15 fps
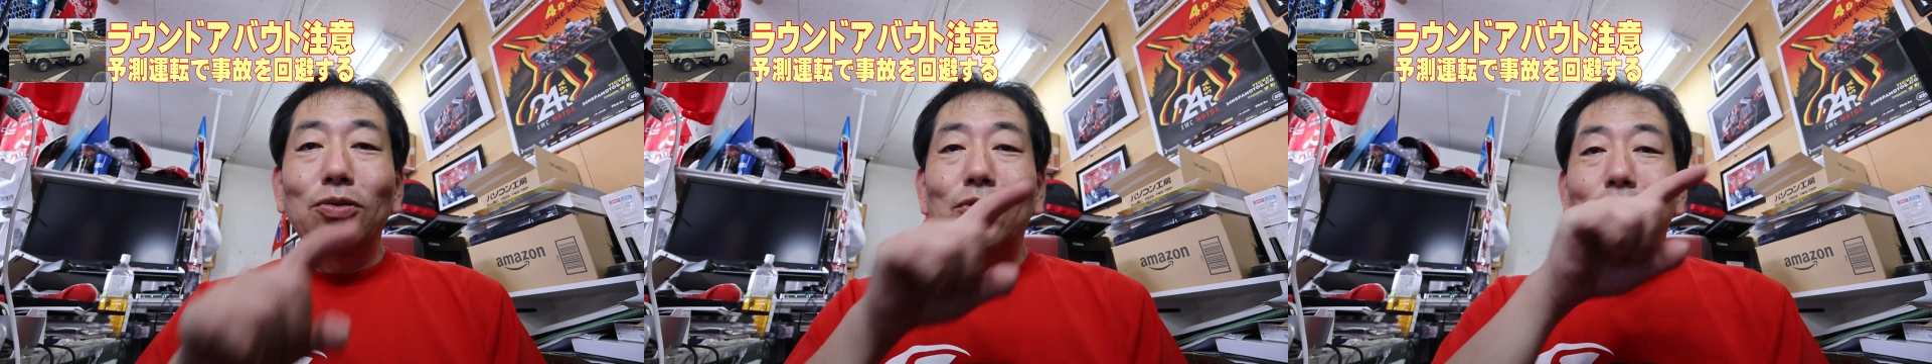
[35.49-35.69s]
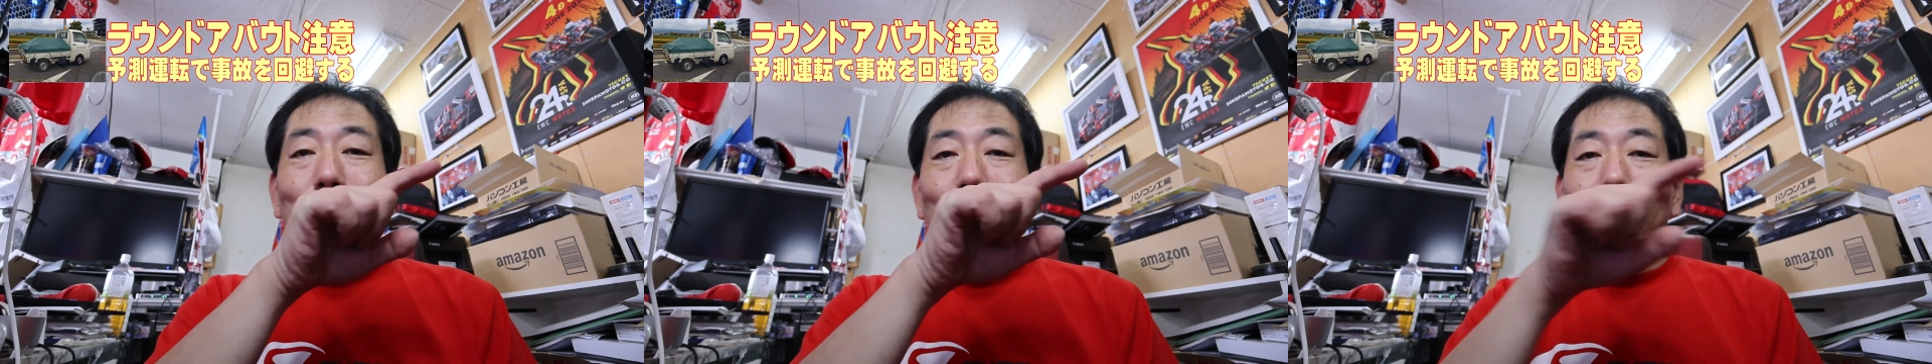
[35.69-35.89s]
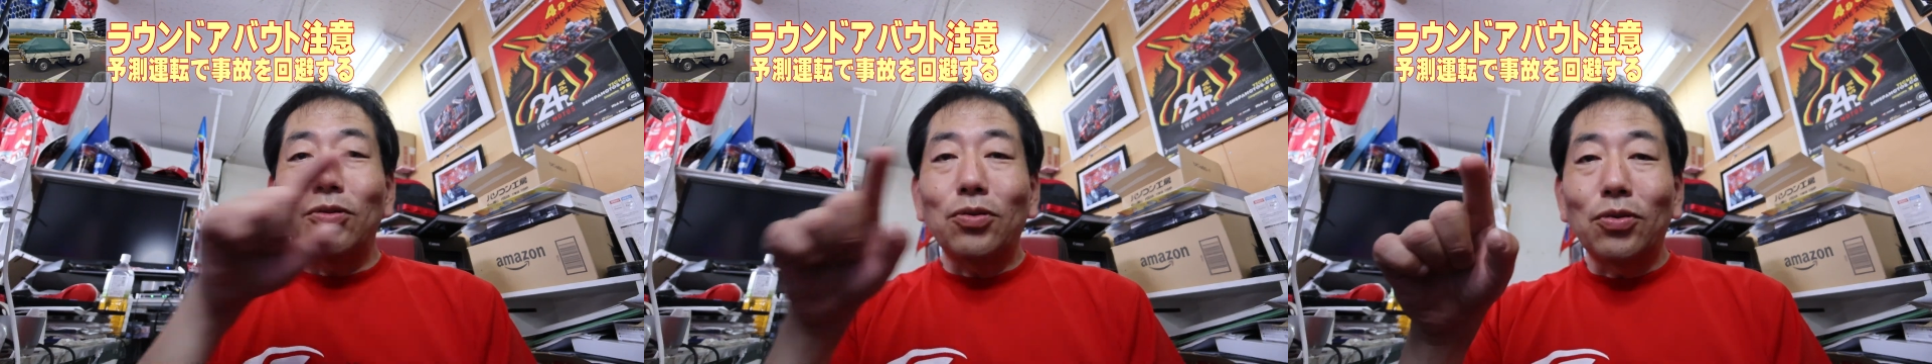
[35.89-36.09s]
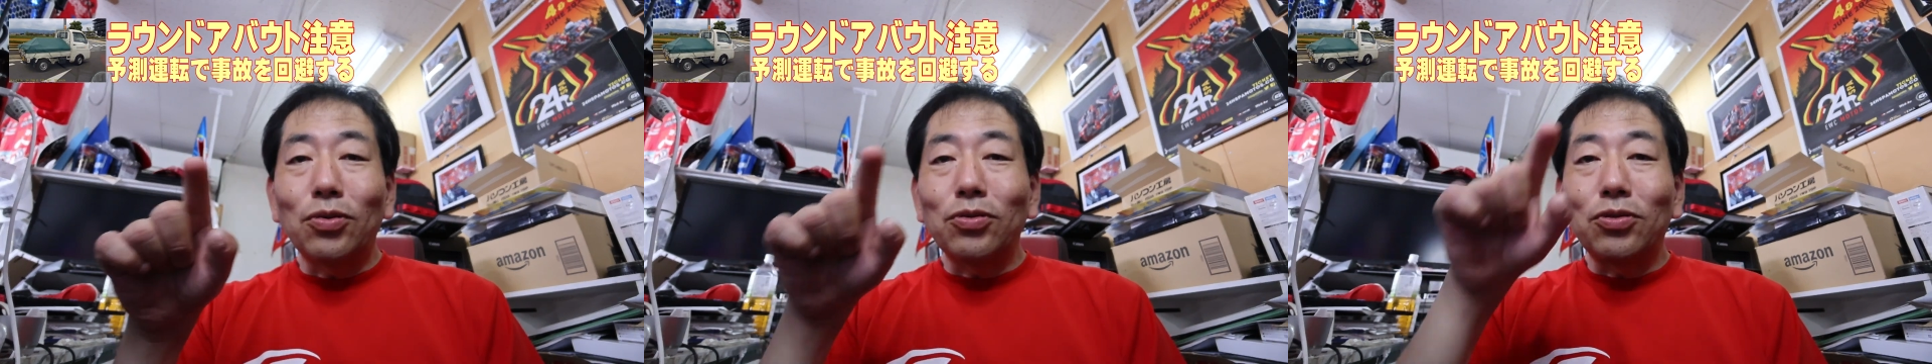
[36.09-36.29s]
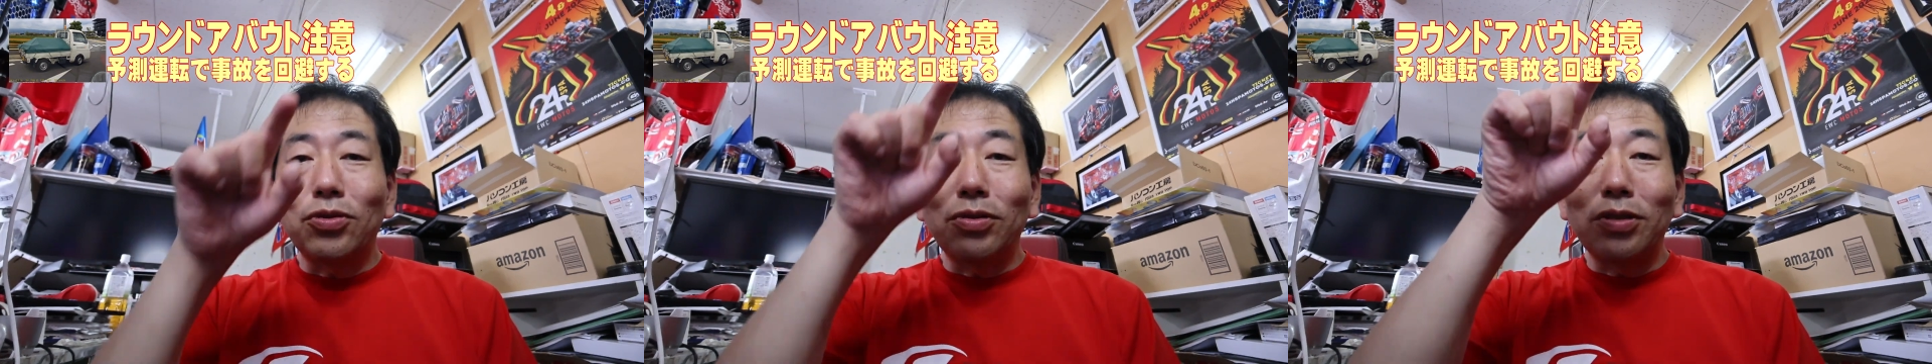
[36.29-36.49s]
通常のこ
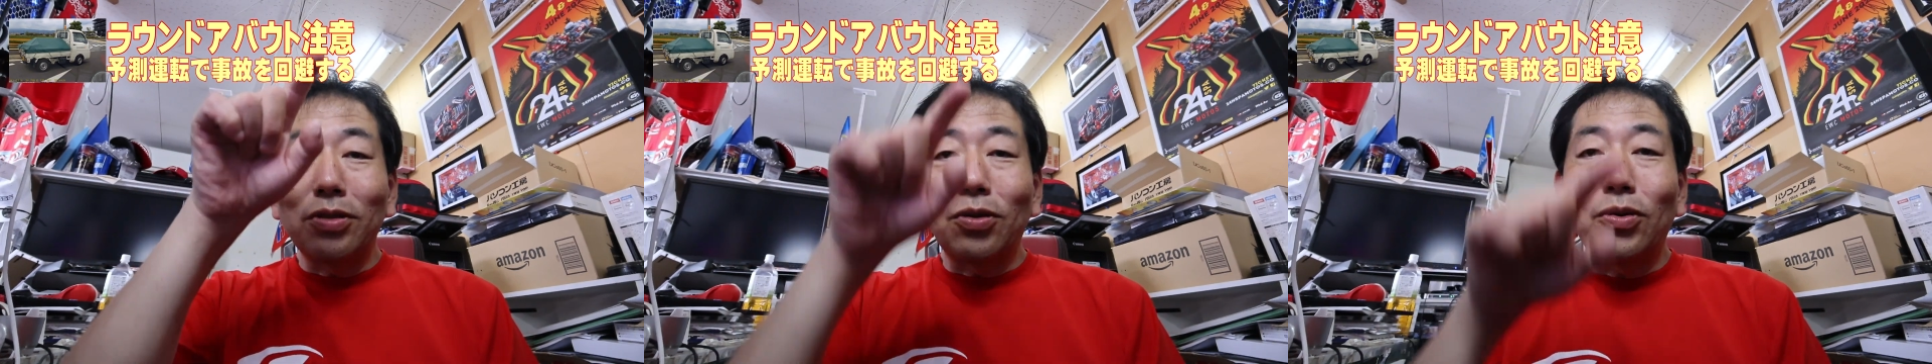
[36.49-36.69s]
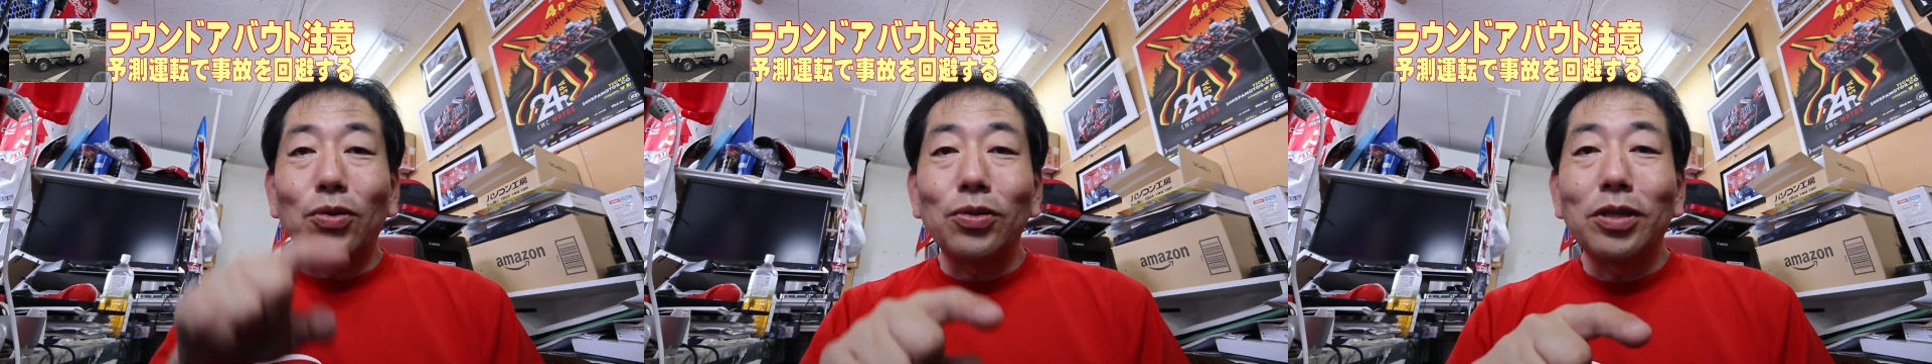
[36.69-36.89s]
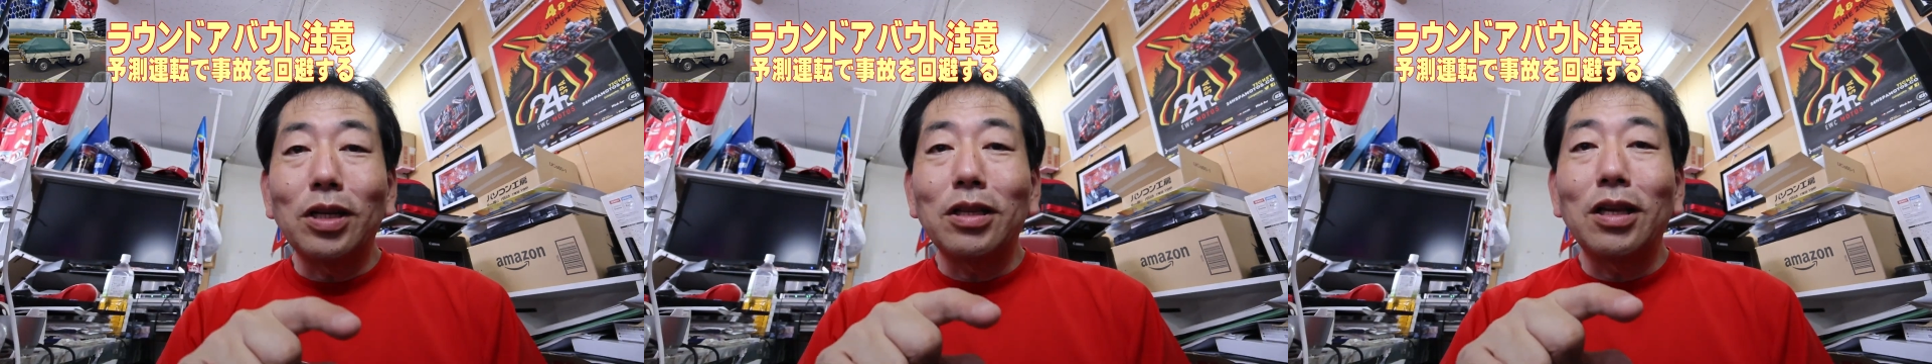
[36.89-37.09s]
うじゅうじの交差